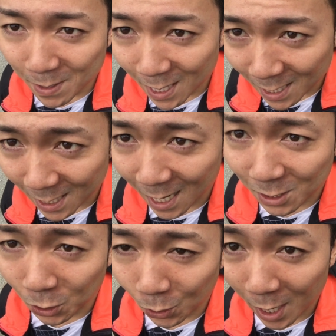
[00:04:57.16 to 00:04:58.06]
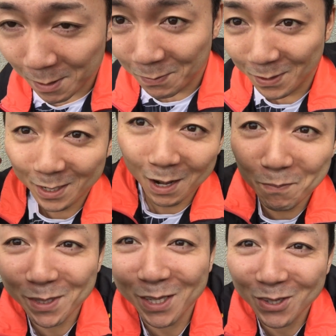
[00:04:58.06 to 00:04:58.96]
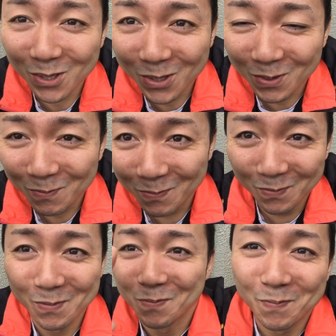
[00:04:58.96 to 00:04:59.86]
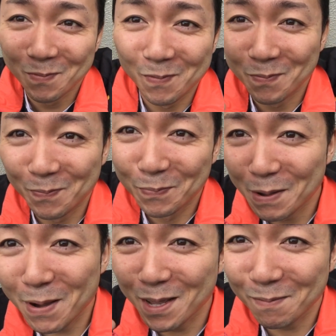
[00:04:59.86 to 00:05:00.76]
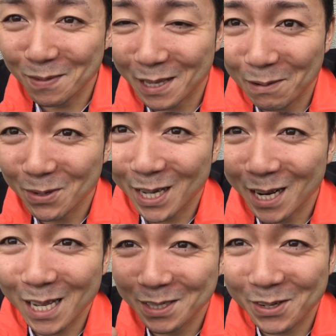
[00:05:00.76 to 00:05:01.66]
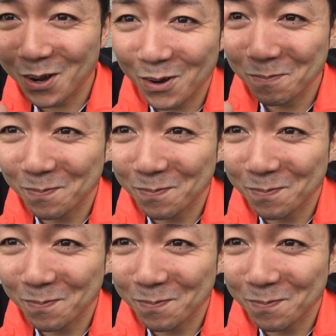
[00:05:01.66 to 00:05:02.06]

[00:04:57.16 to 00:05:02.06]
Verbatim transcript: みんなにさらすことで頑張っていくぞバイバイ寒いから走るよは